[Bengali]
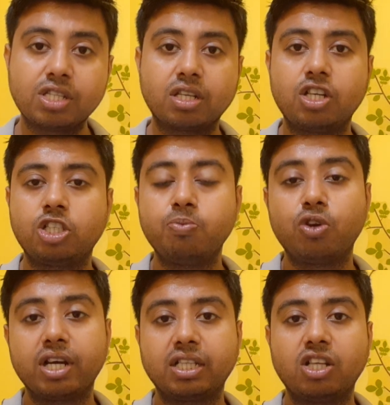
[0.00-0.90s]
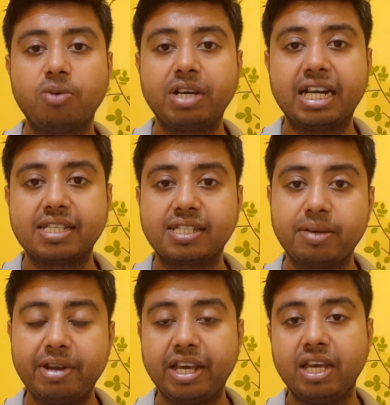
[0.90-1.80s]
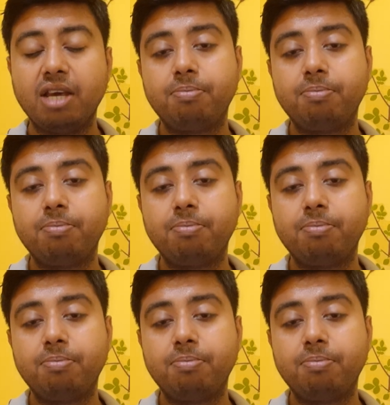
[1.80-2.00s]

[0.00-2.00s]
স্কলারশিপ মনে রাখতে হবে ক্লাস সেভেনে